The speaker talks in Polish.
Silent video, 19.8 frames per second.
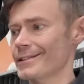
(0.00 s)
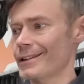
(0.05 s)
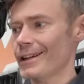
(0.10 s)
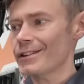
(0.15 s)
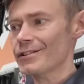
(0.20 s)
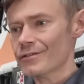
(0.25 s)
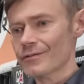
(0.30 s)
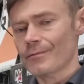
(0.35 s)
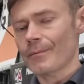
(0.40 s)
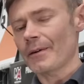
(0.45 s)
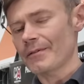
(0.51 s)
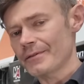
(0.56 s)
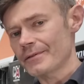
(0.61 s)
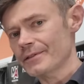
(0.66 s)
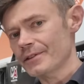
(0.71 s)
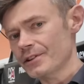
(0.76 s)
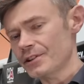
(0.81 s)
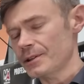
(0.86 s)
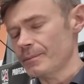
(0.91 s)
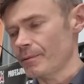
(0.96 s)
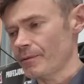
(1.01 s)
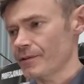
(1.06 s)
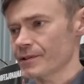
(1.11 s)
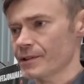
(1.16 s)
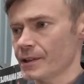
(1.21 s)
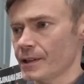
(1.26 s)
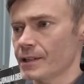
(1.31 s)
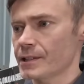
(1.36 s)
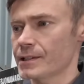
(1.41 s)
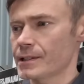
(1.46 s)
też w pewnym sensie
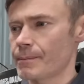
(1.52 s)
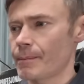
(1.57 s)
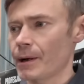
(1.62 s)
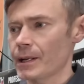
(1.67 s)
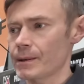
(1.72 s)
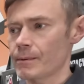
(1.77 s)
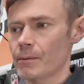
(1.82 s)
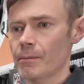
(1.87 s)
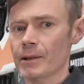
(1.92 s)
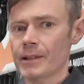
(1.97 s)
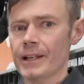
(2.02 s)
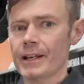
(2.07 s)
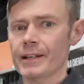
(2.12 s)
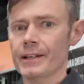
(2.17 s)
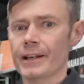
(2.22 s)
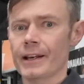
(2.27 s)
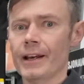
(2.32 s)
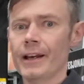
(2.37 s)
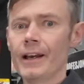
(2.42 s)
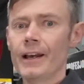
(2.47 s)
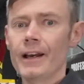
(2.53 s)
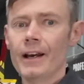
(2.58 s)
powiązana z dbaniem o baterię,